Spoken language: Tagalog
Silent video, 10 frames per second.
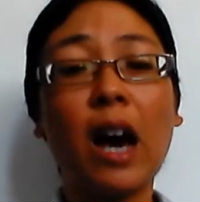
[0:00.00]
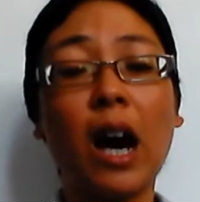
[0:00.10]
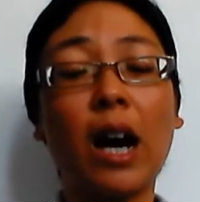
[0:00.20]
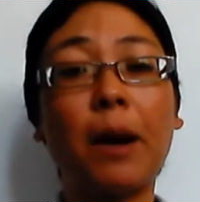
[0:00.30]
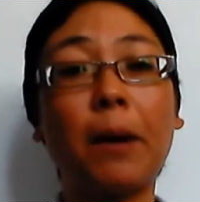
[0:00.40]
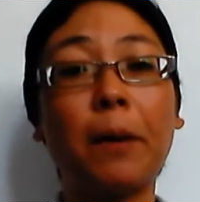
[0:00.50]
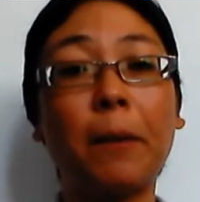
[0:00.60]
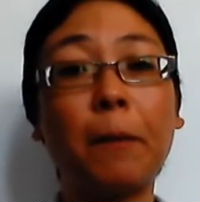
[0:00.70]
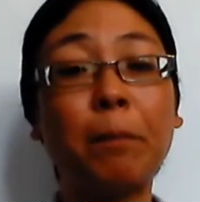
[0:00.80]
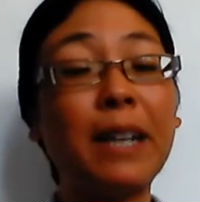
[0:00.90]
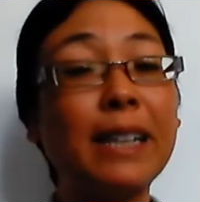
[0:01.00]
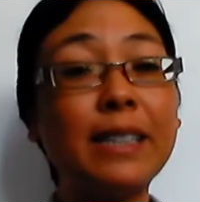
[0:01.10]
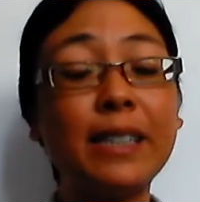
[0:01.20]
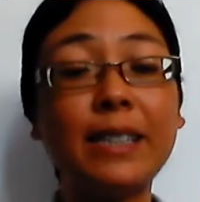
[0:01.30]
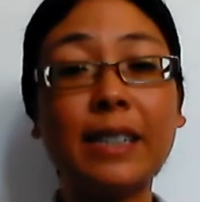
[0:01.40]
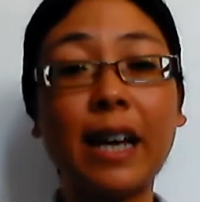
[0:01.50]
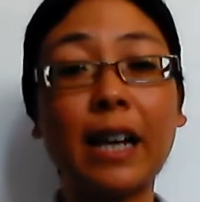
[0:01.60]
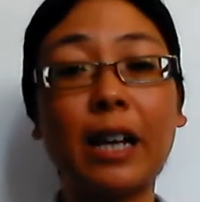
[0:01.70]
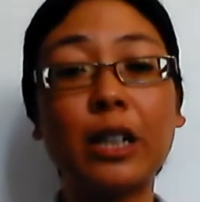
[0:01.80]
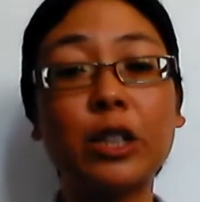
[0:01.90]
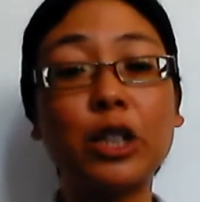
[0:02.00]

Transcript: uh, please uh,